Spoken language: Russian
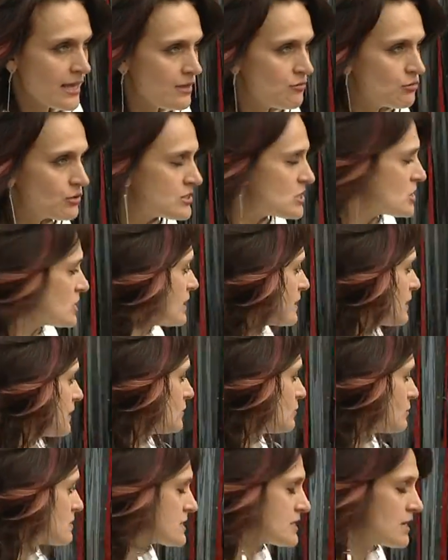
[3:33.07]
И вот человек,
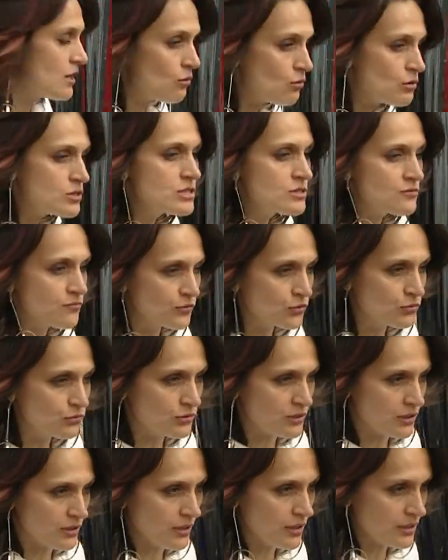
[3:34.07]
который заходит
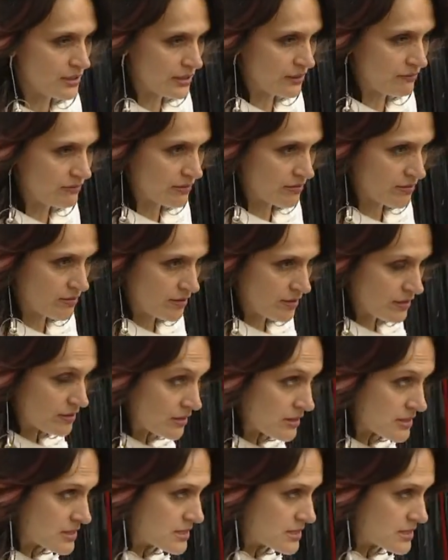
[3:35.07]
внутрь этой, этой